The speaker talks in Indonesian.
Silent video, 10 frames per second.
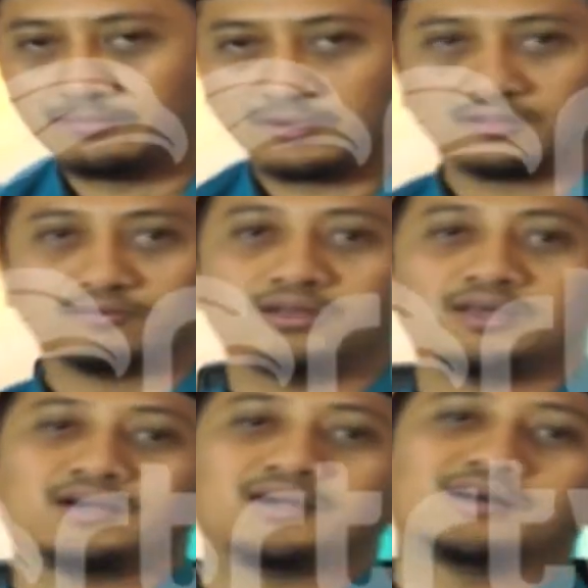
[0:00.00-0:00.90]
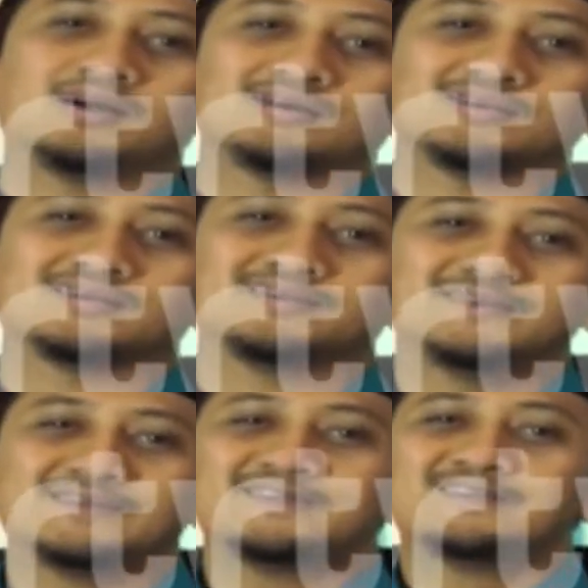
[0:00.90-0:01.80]
nggak bakal kuliah.
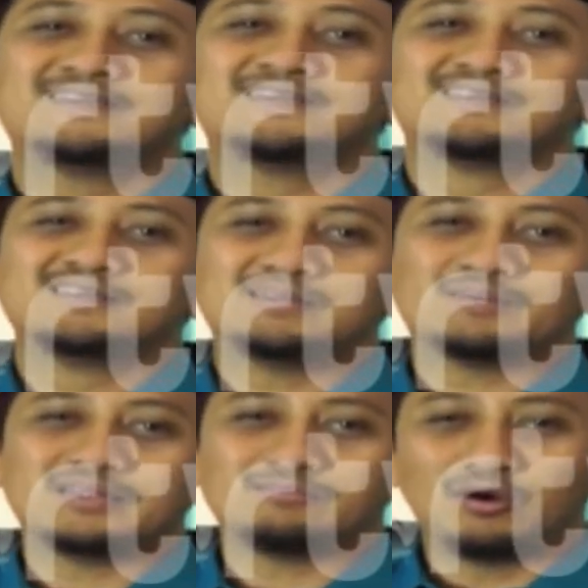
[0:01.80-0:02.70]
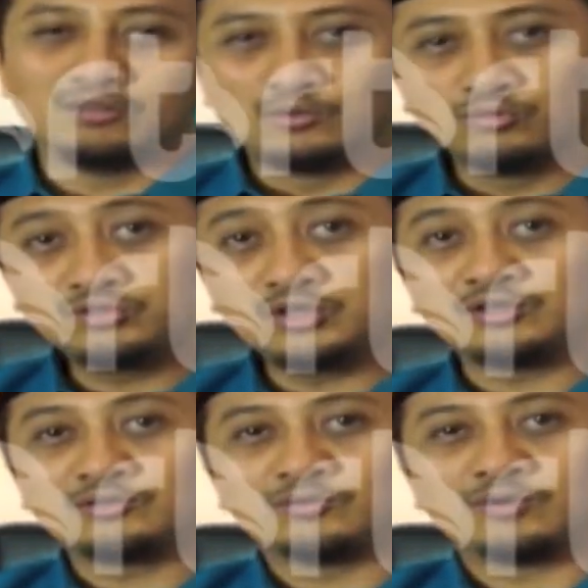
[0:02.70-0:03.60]
Tiba-tiba Allah
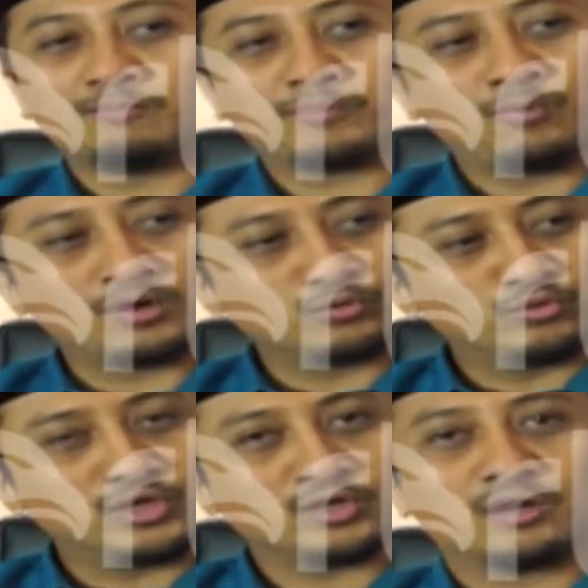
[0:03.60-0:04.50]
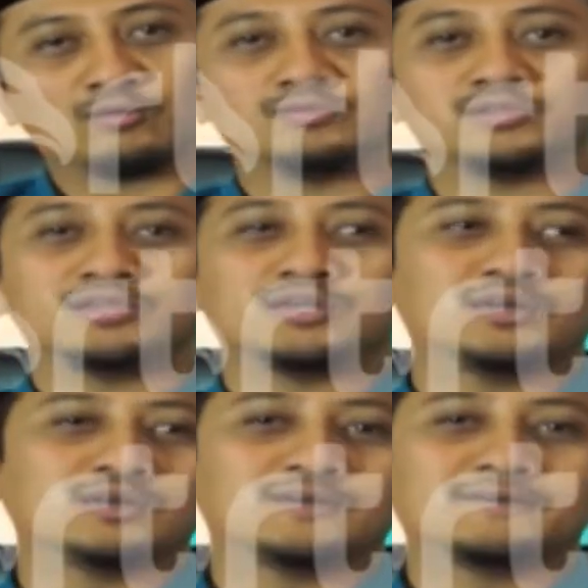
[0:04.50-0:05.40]
uji gitu sampai waktunya nggak
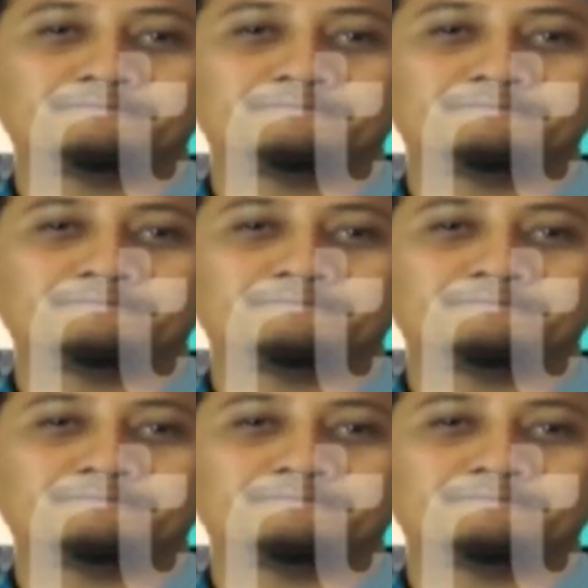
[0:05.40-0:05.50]
kuliah.